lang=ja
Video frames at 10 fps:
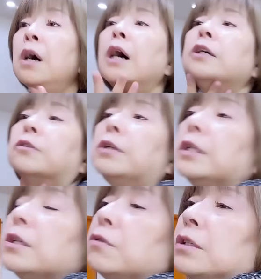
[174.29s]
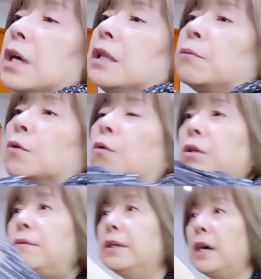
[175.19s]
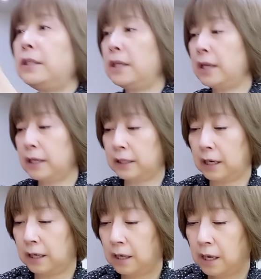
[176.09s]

あ、それで、あ、でもここには書いてないか。